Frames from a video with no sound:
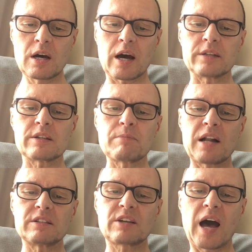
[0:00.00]
An dem
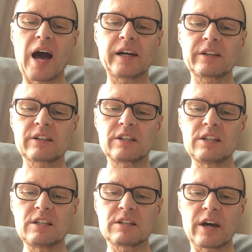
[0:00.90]
Altare
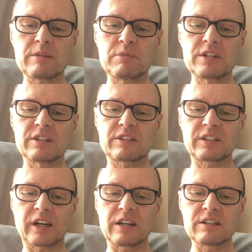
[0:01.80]
kniet ein
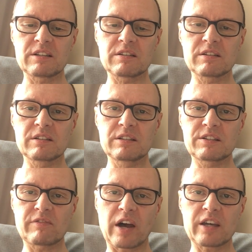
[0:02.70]
Ministrant,
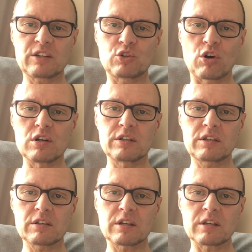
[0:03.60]
zwei
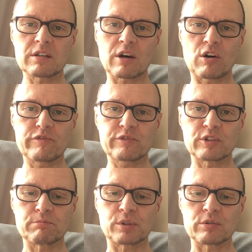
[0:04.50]
Dolche in der
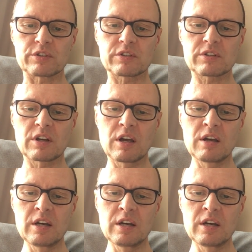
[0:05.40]
offenen Brust.